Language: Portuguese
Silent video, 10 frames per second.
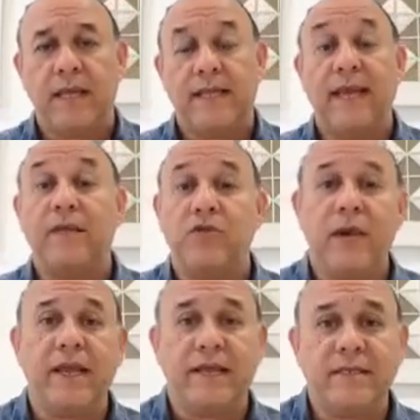da
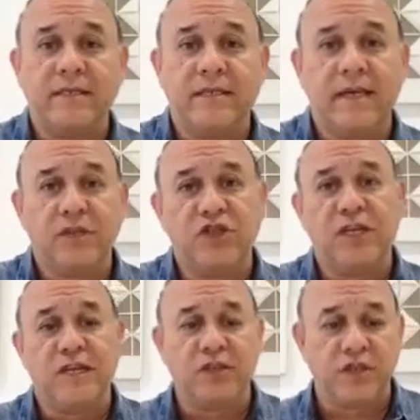intolerância
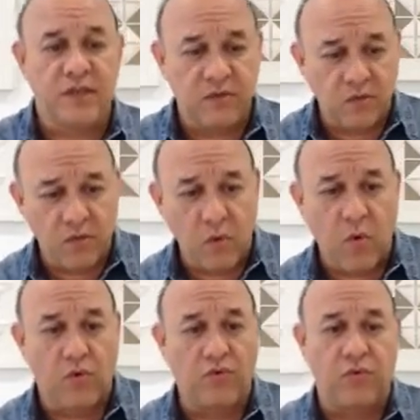diante do
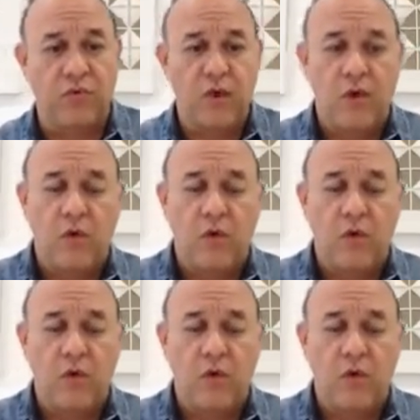outro,